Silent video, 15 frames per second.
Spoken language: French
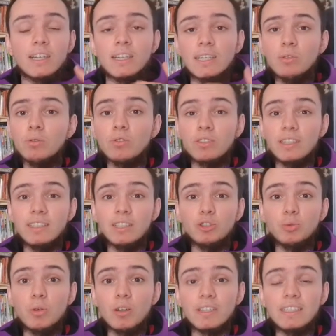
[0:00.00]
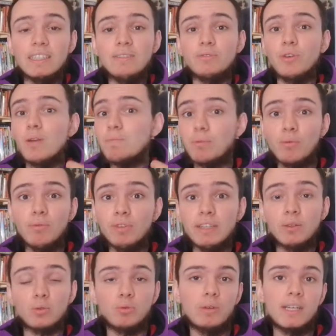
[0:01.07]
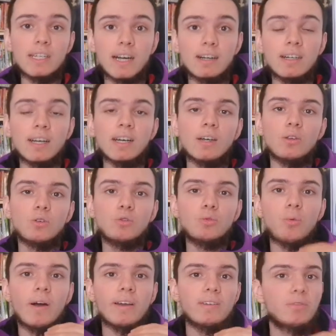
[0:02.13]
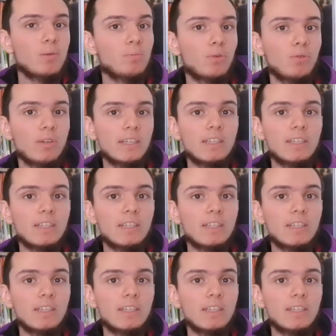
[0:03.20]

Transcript: et donc, c'est des joueurs qui veulent prouver dans tous les cas. Soit ils veulent prouver